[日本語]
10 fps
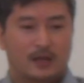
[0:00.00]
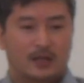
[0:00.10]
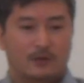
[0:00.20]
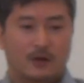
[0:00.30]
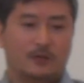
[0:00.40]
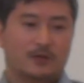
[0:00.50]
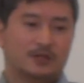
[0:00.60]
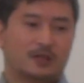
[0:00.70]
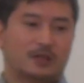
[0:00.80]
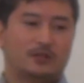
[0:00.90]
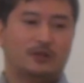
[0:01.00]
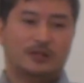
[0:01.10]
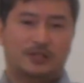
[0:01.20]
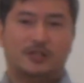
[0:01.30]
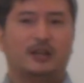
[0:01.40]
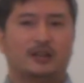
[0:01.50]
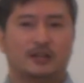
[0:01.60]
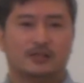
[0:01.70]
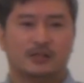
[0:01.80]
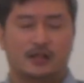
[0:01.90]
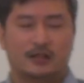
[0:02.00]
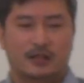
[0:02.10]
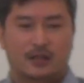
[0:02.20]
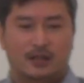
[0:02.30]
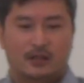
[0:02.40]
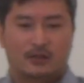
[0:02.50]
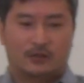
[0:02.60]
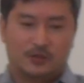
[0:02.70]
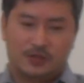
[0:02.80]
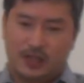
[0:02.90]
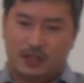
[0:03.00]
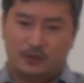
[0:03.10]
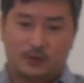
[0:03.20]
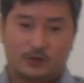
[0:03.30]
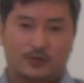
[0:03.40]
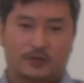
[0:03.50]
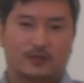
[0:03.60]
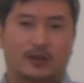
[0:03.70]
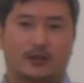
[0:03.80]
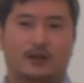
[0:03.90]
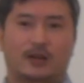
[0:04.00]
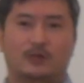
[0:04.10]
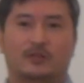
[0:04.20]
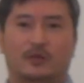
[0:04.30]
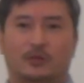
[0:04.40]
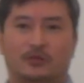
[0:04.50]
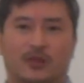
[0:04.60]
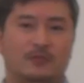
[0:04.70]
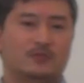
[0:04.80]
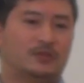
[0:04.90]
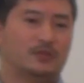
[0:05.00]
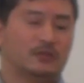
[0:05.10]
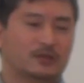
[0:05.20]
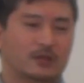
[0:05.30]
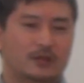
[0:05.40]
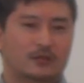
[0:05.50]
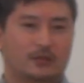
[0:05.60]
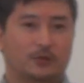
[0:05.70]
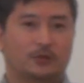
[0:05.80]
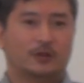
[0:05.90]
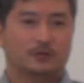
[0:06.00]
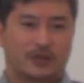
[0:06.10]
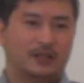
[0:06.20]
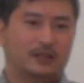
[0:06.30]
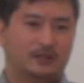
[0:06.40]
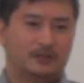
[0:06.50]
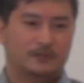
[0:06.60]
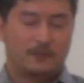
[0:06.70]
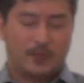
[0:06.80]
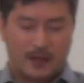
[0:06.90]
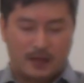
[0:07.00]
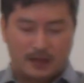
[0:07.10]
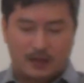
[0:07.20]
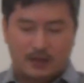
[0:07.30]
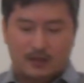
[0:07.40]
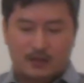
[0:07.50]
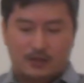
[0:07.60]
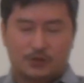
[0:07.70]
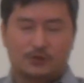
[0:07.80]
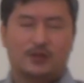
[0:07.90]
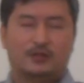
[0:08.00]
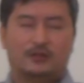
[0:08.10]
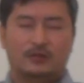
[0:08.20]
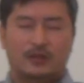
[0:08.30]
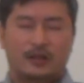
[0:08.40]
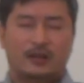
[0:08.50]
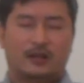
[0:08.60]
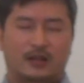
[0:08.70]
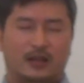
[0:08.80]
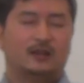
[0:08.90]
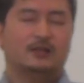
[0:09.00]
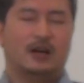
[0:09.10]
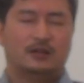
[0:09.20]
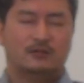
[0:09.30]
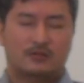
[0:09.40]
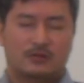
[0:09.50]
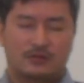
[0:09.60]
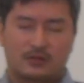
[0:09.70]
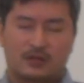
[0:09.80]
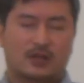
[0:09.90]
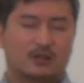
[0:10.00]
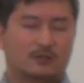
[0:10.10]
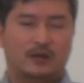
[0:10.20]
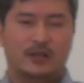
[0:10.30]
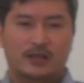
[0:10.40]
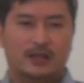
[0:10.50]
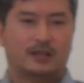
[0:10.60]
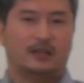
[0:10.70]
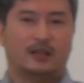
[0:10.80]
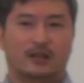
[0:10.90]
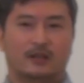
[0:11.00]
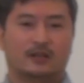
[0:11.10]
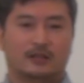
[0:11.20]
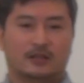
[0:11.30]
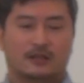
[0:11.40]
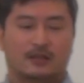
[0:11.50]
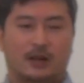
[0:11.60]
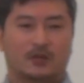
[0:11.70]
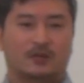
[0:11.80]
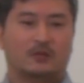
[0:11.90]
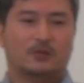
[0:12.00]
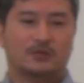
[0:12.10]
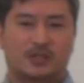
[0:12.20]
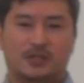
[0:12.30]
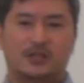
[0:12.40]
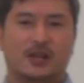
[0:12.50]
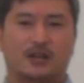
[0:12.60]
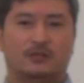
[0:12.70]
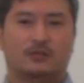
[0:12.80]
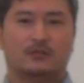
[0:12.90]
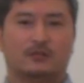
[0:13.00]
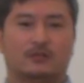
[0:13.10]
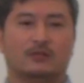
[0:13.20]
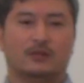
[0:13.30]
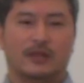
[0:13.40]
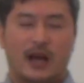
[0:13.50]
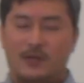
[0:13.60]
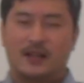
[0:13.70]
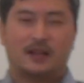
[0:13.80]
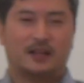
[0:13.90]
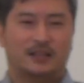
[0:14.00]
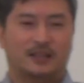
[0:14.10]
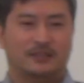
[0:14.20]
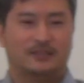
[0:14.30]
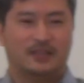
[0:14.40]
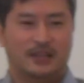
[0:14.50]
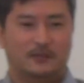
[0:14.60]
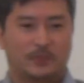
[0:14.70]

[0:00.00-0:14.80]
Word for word: 言われましたがそれは詩篇でしたその詩篇の行く着く先は神様を賛美するそのような歌です主はいつだってってあの十字架の上でだって神様を信頼することをやめなかったんですね